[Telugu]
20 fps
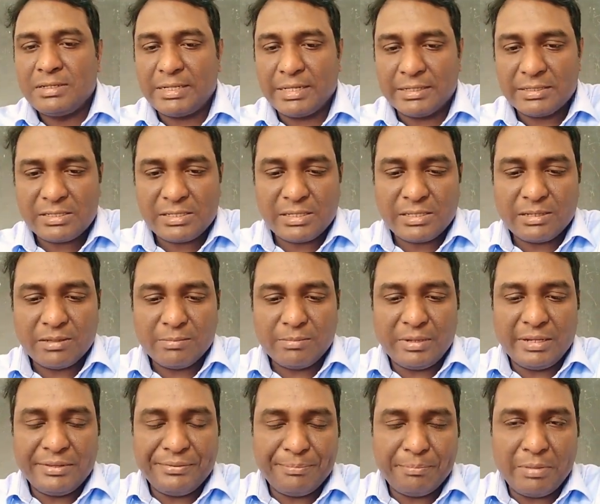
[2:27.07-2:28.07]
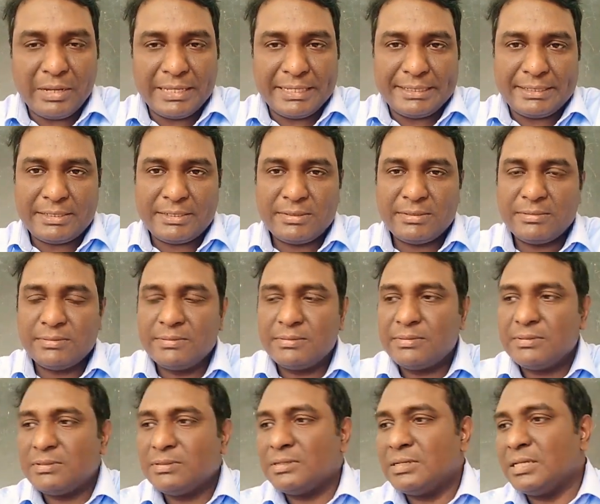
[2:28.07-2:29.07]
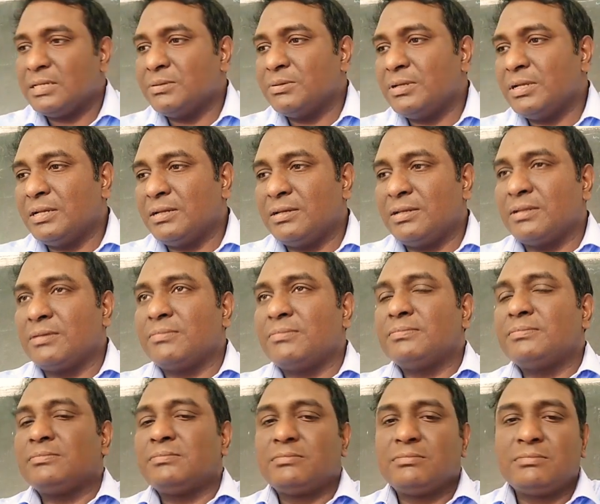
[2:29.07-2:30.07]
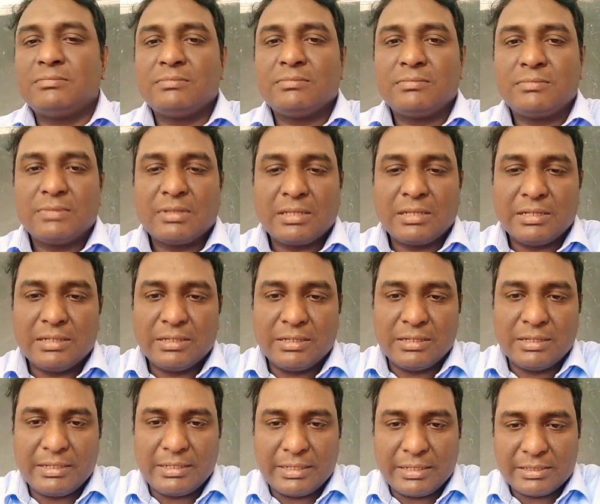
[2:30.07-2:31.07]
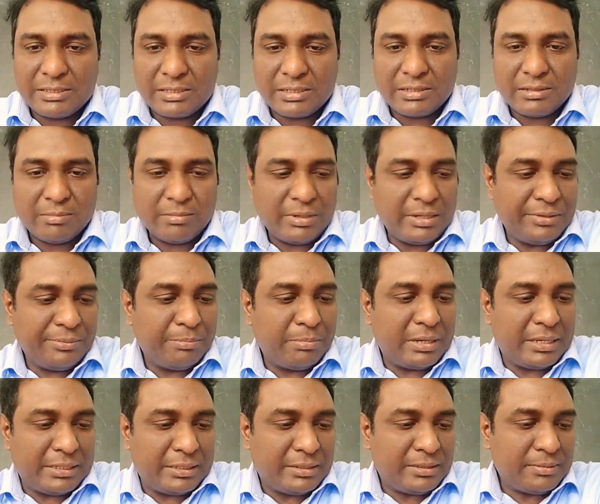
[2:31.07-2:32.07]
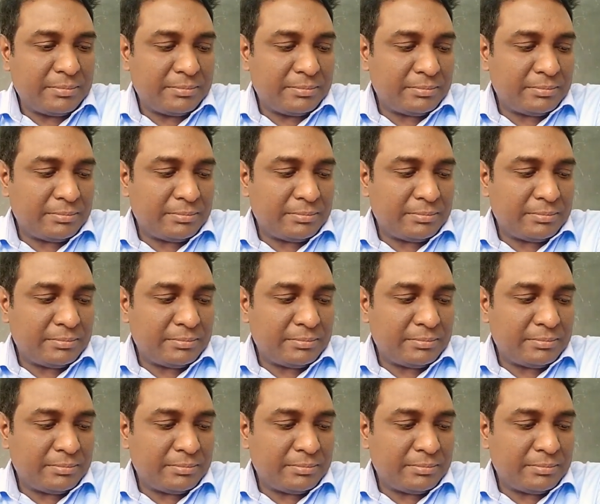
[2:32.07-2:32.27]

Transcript: టర్సికమ్ లీఫ్ బ్లైట్ అని కూడా అంటారు టర్సికమ్ లీఫ్ బ్లైట్